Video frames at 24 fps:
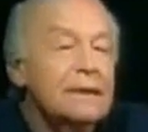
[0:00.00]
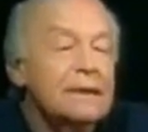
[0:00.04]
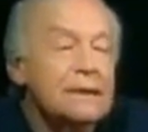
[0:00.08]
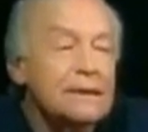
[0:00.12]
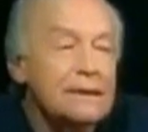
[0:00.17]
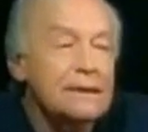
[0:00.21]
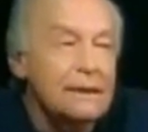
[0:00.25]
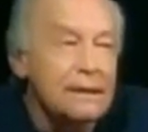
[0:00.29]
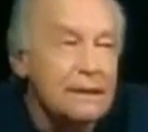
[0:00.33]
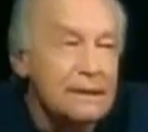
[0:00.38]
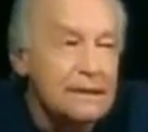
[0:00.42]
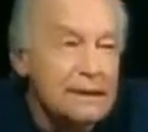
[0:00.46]

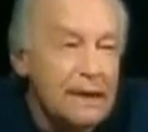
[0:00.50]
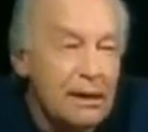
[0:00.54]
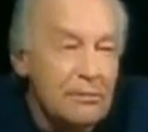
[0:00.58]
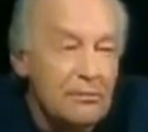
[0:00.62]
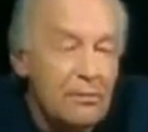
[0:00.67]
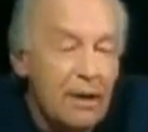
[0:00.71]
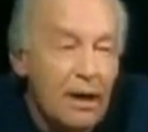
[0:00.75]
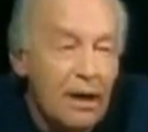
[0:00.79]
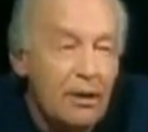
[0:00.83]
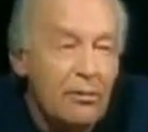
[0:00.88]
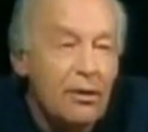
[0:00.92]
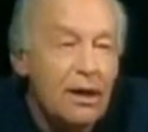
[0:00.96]
se
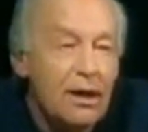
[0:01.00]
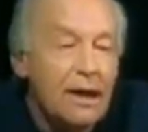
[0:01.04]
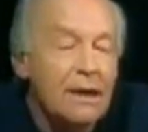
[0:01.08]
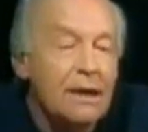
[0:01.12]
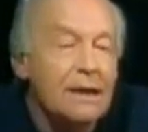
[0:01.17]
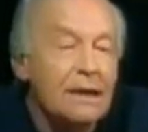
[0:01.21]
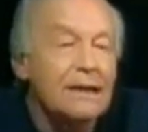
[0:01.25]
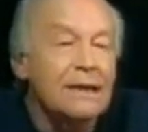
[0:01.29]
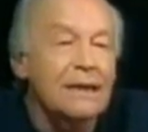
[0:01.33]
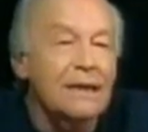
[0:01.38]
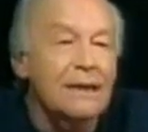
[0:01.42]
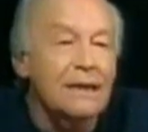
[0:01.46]

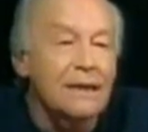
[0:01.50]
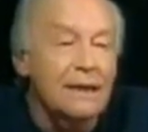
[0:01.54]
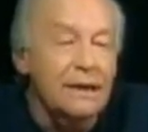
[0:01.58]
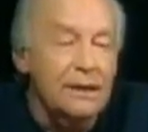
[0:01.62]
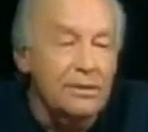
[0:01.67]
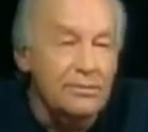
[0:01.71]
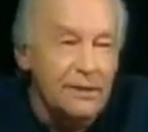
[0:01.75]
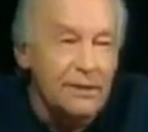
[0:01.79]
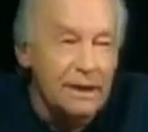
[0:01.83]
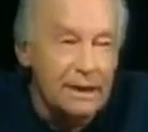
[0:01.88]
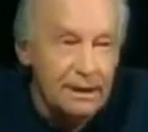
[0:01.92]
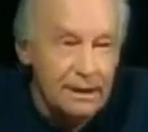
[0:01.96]
llamaba
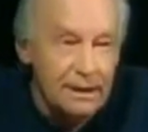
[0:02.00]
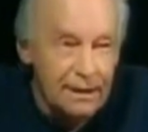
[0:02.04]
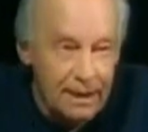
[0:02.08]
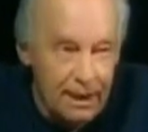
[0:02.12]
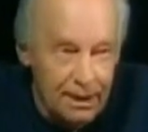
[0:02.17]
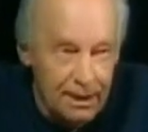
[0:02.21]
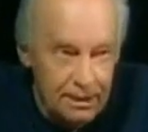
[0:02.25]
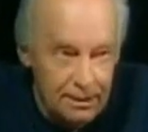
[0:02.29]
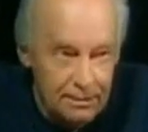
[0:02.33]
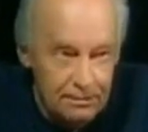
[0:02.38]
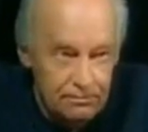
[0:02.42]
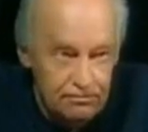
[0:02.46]

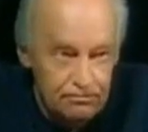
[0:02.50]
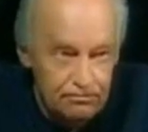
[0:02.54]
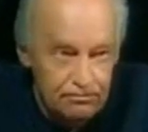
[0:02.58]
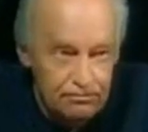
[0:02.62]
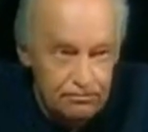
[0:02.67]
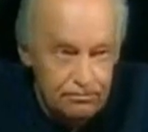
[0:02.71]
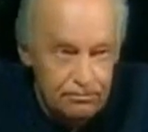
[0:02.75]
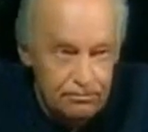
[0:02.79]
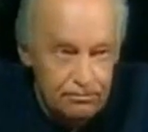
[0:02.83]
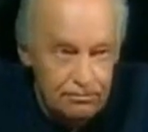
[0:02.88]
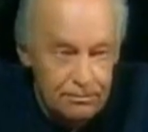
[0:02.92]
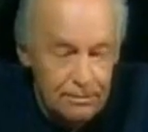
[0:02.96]
Libertad.
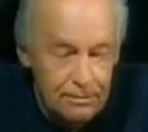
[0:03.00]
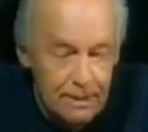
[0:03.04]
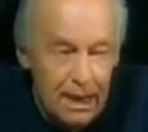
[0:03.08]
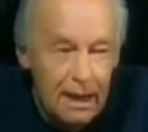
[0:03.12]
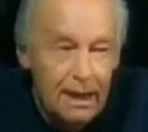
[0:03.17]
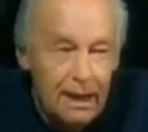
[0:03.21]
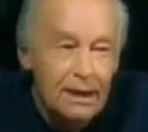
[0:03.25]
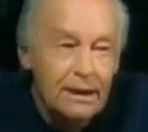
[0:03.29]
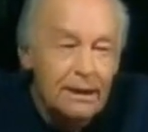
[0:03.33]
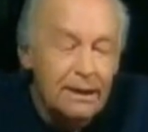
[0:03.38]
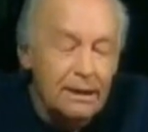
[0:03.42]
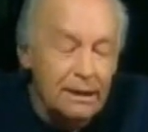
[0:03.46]

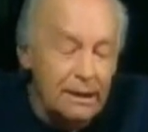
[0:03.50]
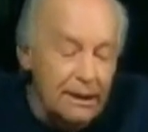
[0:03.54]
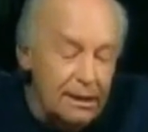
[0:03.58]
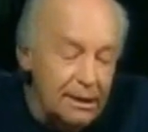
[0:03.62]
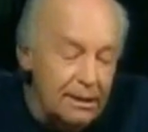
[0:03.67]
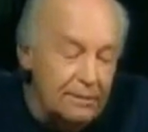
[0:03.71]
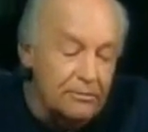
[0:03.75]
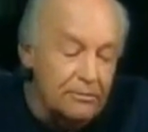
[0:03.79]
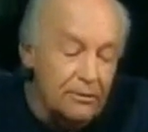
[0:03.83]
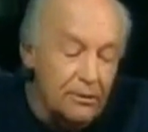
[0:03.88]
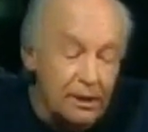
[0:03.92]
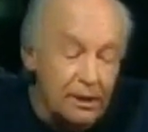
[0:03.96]
Y por